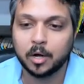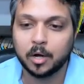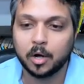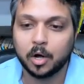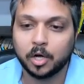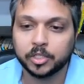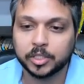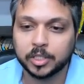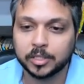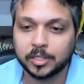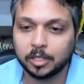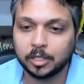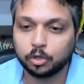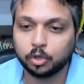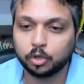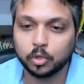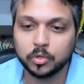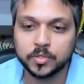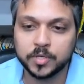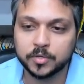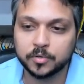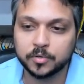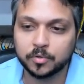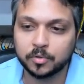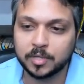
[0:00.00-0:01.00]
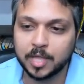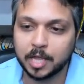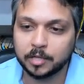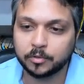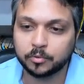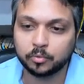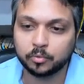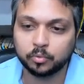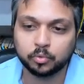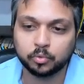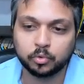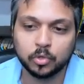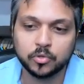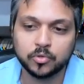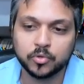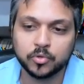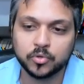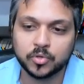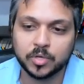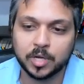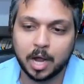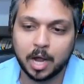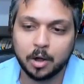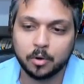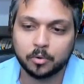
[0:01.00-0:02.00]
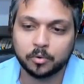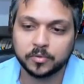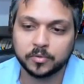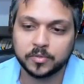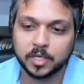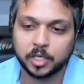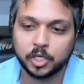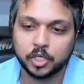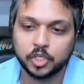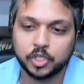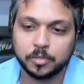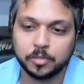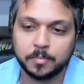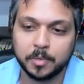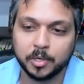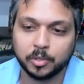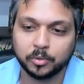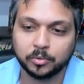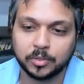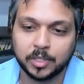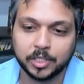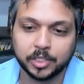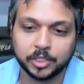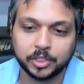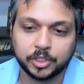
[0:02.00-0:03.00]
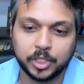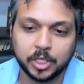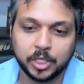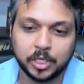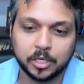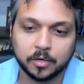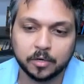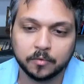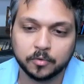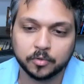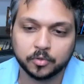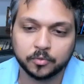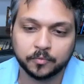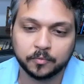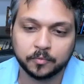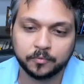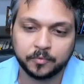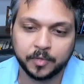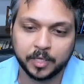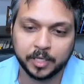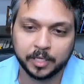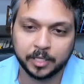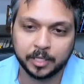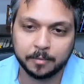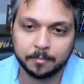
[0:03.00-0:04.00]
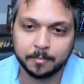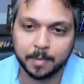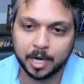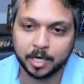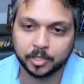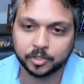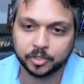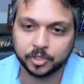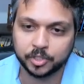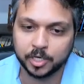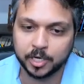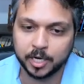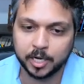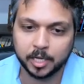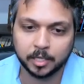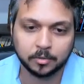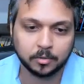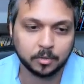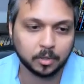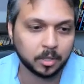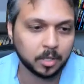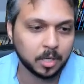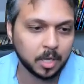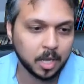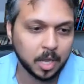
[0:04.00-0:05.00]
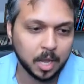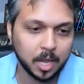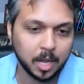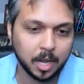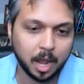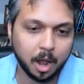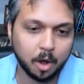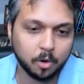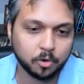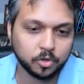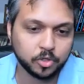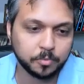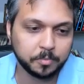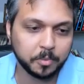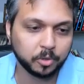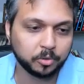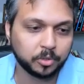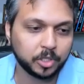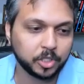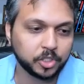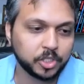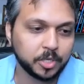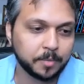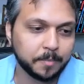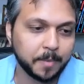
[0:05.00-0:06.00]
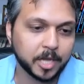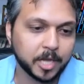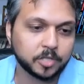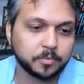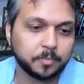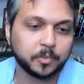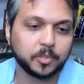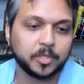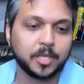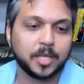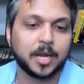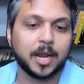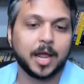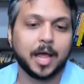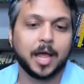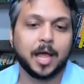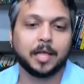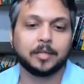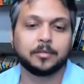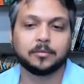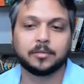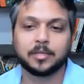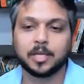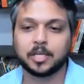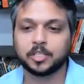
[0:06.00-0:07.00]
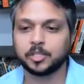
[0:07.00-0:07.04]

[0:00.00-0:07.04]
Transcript: Ó, já tem todos os resultados com todos os cálculos aqui de BUTG, ó, eu vim aqui embaixo direto, ó, cálculo de BUTG médio ponderado,